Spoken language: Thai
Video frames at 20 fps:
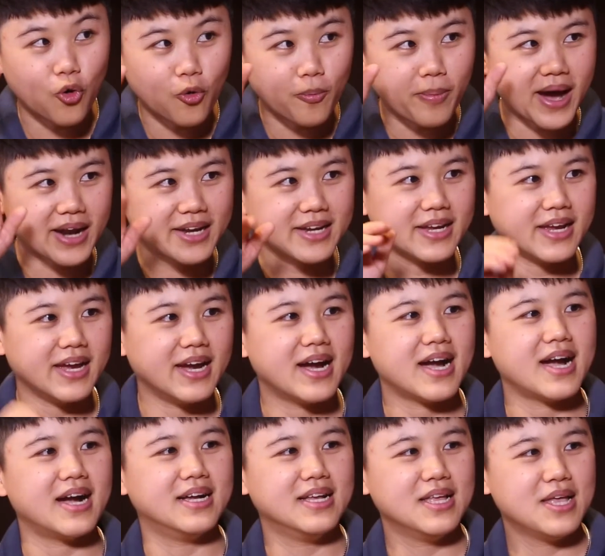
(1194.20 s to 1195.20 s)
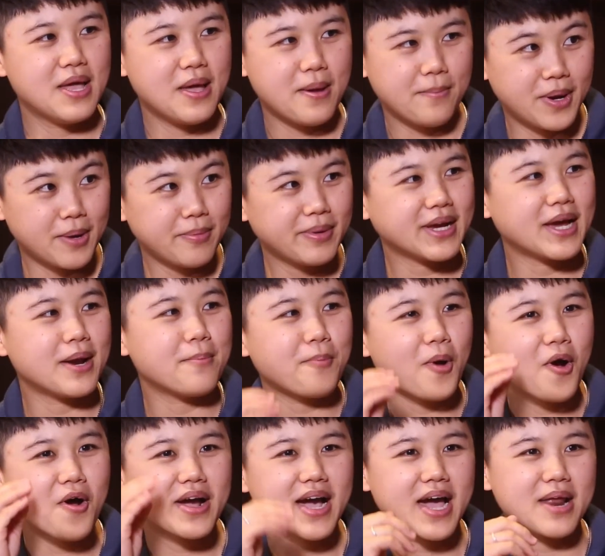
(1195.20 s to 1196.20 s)
โบกพัดอย่างเงี้ยค่ะเพื่อเป็นการ
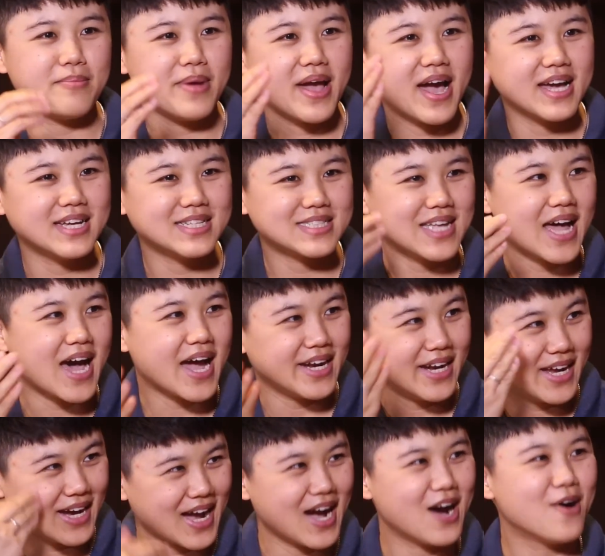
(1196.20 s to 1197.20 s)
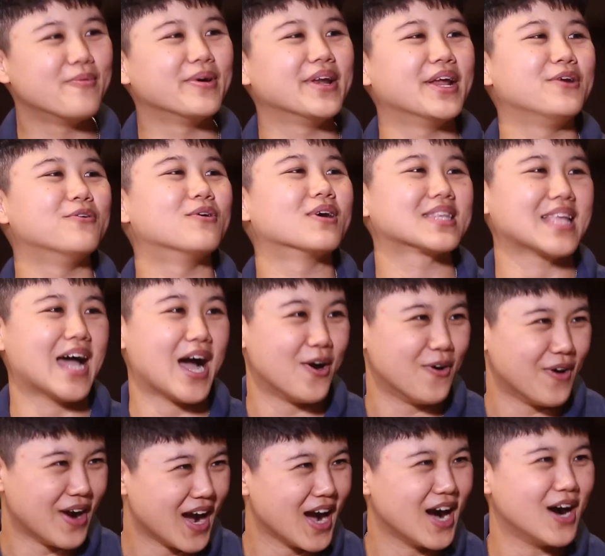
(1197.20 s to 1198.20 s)
ป้องกันไม่ให้ทรายเนี่ยเข้าไปในดวงตาของ
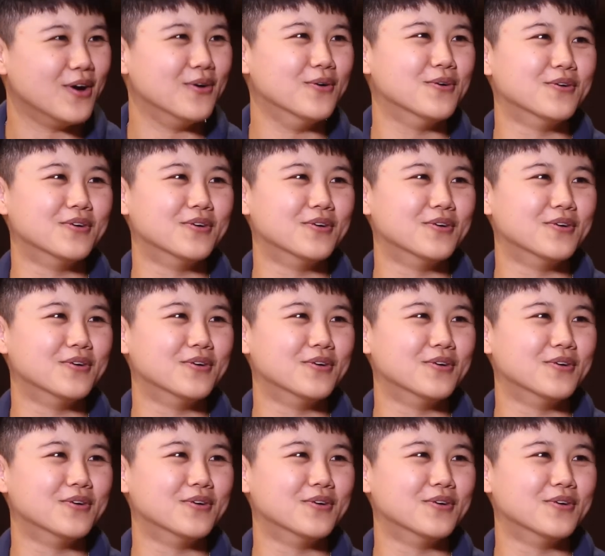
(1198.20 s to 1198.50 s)
อ๋อ อย่างนี้